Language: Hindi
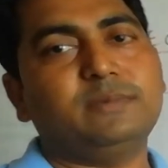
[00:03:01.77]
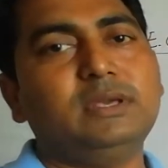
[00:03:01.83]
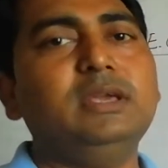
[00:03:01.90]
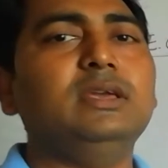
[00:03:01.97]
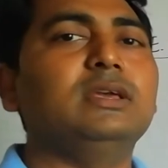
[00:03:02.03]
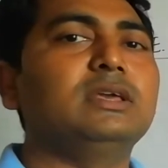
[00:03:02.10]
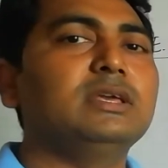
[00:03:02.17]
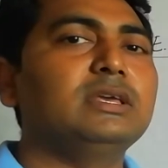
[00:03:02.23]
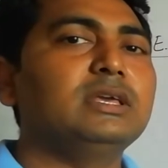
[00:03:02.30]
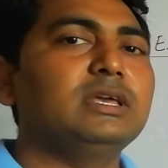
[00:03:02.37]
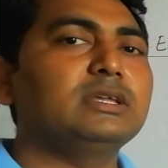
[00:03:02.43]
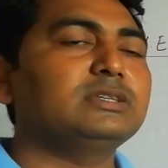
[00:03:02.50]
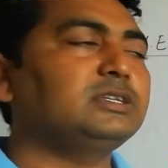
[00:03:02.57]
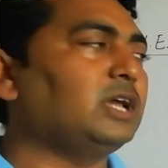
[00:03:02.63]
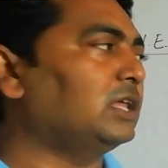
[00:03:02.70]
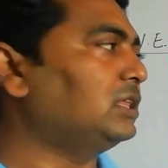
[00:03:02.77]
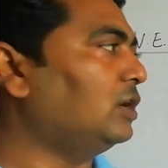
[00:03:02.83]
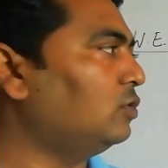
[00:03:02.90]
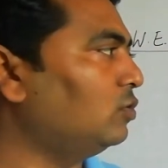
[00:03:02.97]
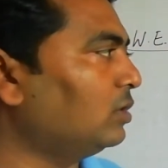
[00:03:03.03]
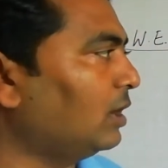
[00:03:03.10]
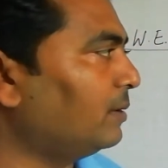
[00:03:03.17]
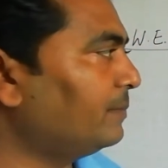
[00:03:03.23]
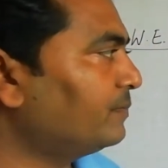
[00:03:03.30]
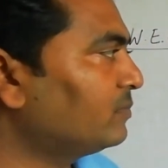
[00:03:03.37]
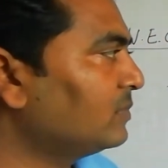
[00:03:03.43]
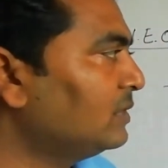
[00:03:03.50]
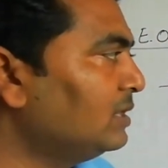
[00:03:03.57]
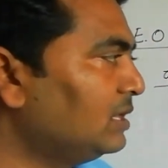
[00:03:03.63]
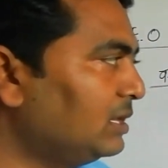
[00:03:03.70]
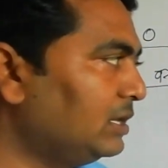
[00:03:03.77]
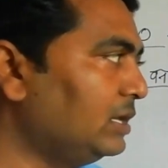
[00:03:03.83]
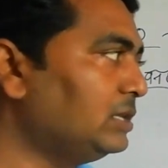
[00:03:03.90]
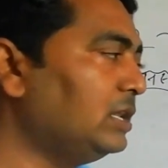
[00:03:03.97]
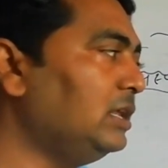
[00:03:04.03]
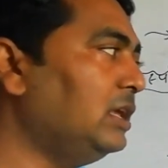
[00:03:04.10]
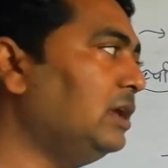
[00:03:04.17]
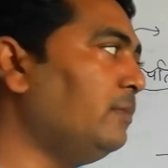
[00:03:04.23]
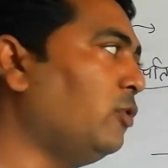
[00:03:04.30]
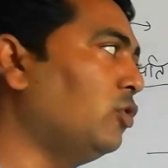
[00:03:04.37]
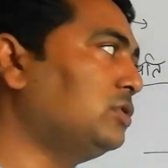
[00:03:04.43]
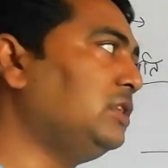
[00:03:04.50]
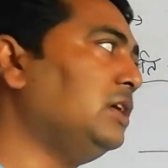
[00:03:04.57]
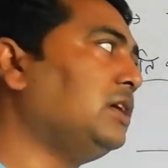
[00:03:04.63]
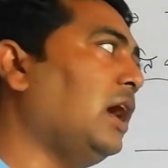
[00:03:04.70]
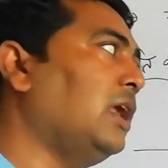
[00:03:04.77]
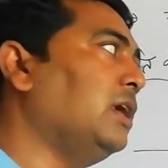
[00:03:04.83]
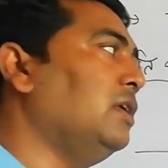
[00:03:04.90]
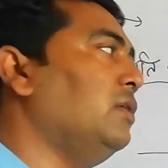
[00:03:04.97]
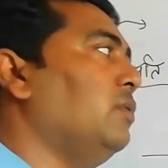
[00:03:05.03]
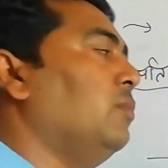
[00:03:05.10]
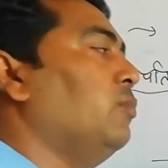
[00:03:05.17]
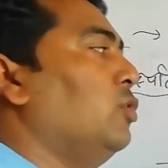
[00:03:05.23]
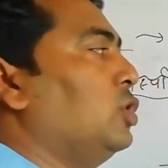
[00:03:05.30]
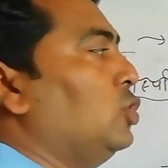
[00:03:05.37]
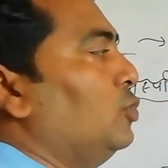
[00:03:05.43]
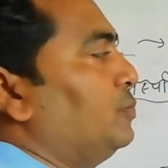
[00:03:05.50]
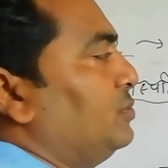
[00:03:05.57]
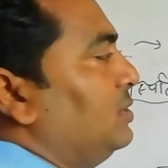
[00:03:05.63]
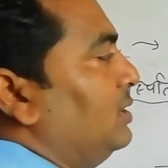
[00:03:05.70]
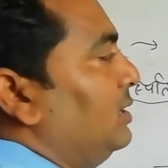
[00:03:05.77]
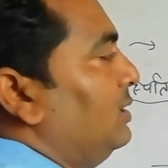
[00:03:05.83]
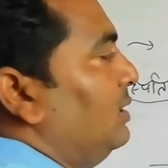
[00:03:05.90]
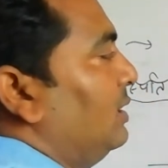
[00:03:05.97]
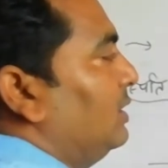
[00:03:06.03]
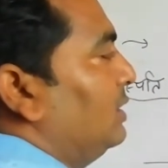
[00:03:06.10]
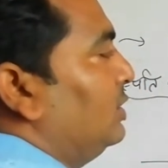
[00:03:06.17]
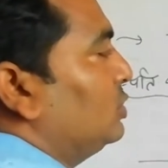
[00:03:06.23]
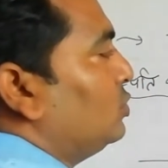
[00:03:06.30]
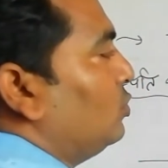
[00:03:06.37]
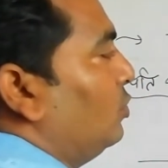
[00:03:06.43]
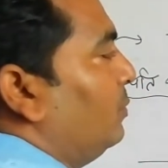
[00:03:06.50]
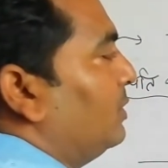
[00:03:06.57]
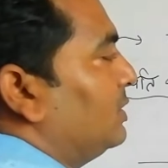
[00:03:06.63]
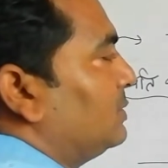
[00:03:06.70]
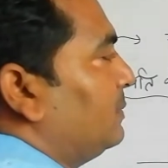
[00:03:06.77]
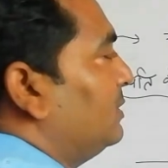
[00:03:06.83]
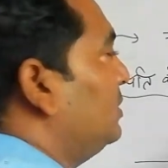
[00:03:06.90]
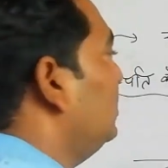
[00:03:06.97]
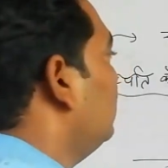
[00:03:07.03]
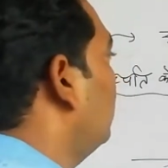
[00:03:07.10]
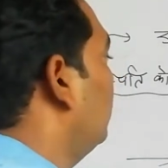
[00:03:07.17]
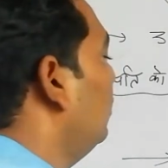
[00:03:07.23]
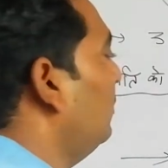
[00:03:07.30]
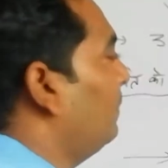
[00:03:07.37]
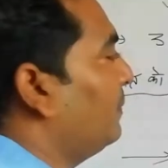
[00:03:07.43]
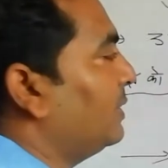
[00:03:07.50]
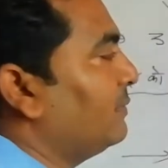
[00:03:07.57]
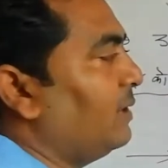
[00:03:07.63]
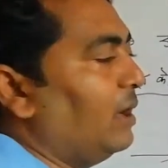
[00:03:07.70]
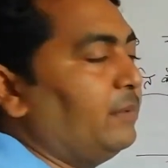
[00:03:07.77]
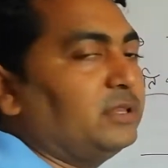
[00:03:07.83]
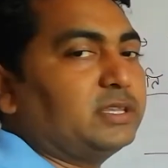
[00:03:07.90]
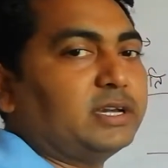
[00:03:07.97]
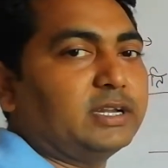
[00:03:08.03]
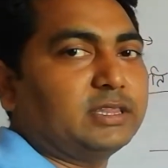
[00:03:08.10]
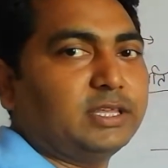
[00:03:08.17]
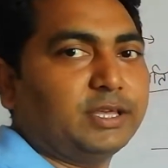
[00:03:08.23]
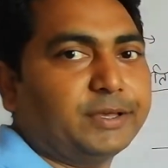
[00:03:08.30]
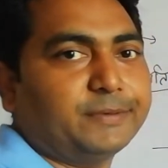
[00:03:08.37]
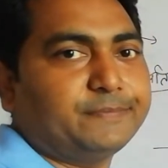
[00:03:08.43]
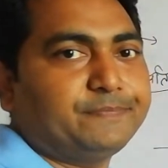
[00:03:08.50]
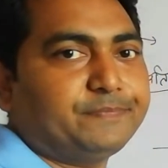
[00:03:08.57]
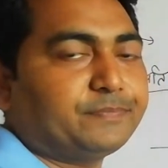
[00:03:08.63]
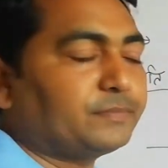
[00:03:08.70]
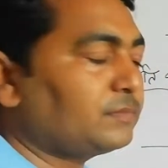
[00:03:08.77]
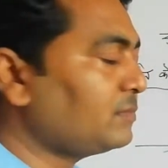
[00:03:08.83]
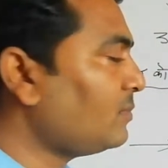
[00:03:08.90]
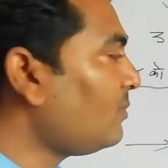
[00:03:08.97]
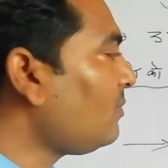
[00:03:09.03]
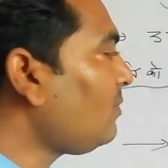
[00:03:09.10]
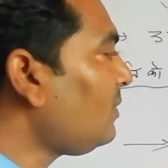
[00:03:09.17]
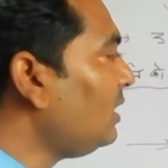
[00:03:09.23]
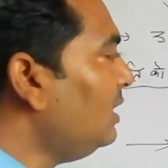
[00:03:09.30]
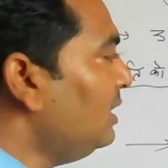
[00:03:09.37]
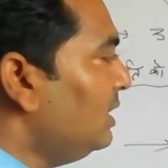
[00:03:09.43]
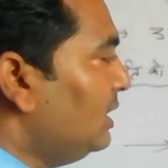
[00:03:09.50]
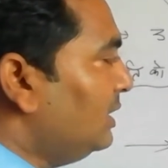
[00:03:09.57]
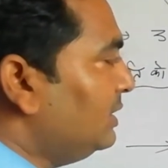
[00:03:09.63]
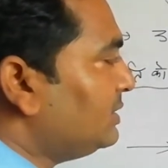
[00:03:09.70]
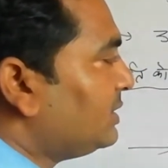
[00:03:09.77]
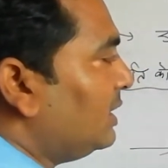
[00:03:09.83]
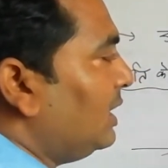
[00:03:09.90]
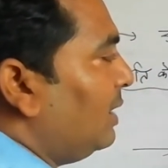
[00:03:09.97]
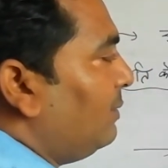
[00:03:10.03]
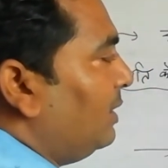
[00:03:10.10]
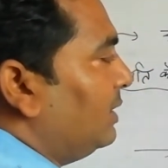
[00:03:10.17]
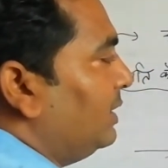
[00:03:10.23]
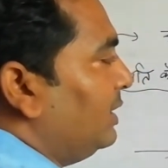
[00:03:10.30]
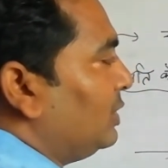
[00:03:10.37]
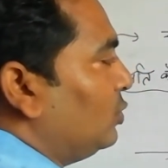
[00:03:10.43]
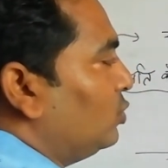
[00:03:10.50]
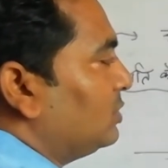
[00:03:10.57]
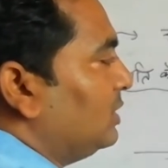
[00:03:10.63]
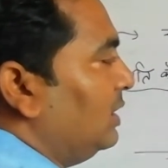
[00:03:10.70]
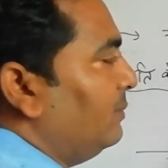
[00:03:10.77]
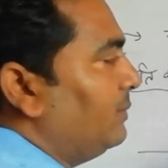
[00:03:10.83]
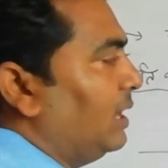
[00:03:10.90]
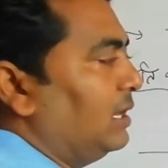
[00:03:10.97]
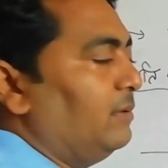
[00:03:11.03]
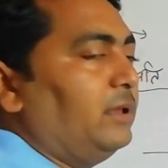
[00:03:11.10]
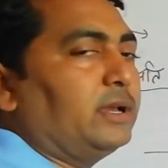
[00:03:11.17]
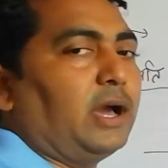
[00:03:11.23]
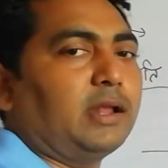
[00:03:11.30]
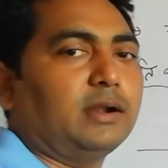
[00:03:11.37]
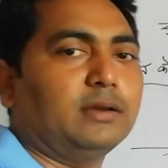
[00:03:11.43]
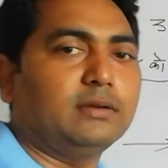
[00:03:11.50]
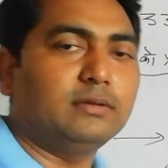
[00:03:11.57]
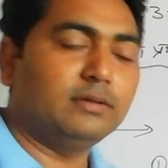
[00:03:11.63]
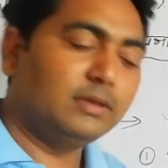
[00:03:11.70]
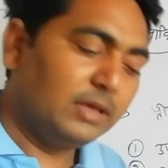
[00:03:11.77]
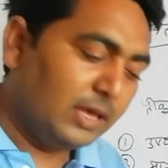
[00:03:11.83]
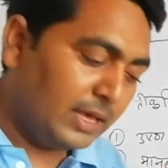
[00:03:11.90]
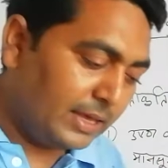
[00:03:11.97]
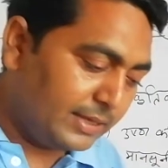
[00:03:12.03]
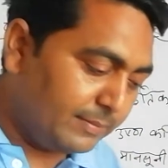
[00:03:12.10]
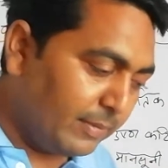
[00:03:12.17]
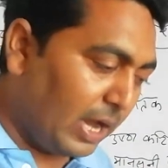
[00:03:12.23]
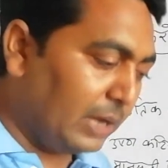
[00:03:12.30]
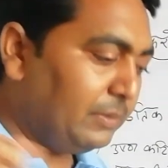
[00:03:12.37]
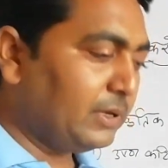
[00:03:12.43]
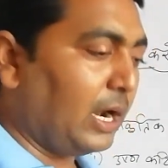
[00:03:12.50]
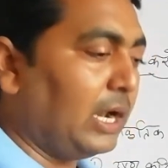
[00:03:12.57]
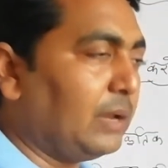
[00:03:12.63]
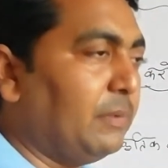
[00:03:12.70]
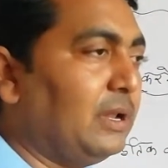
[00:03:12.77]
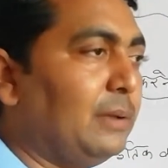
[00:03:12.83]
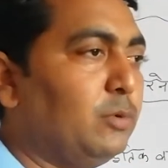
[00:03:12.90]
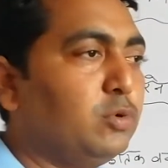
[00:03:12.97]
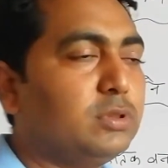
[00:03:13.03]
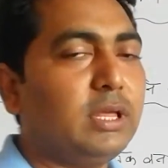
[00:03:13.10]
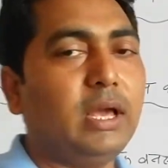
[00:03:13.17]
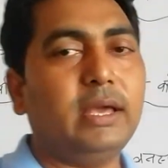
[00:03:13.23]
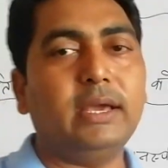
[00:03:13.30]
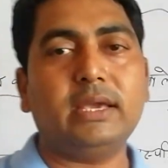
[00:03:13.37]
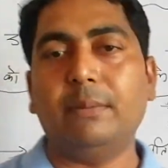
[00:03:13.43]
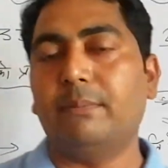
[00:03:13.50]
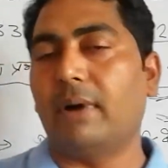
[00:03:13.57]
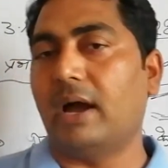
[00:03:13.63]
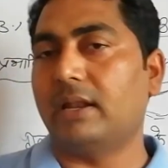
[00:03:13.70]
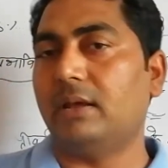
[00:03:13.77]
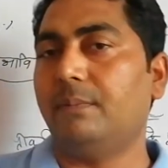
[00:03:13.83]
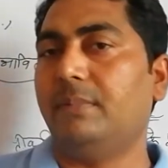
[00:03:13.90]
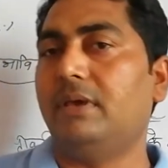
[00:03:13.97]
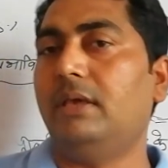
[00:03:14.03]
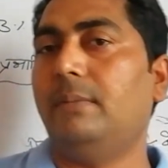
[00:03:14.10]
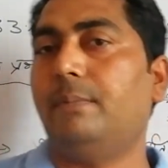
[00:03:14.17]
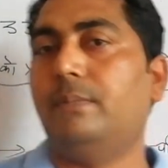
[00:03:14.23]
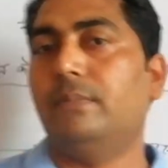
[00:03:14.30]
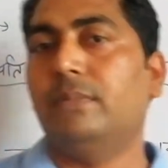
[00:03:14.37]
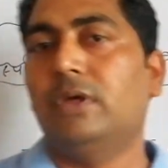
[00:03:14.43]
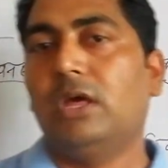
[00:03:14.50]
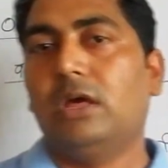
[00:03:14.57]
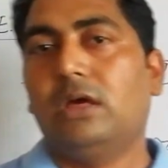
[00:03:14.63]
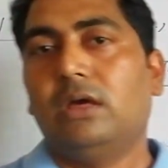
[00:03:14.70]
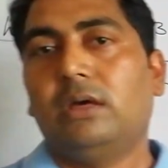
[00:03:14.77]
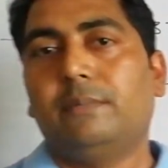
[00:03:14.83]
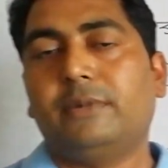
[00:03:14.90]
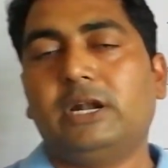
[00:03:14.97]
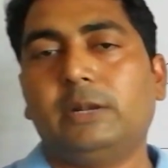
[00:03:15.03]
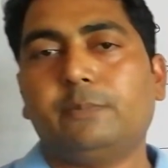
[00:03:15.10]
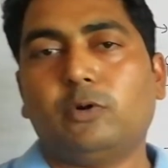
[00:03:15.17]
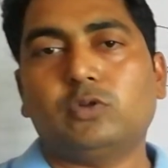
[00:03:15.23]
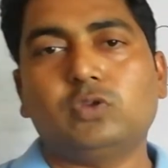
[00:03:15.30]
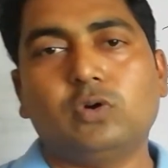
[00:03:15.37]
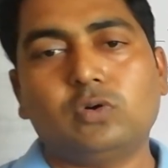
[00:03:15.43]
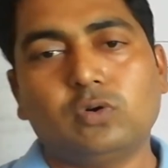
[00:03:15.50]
भी ज़्यादा होगा इसलिए भौतिक कारण मुख्य रूप से इसको वनस्पति को प्रभावित करते हैं इसके अलावा एक होते हैं मानवीय कारण मानवीय कारण मतलब होता है कि मानव भी पेड़ पौधों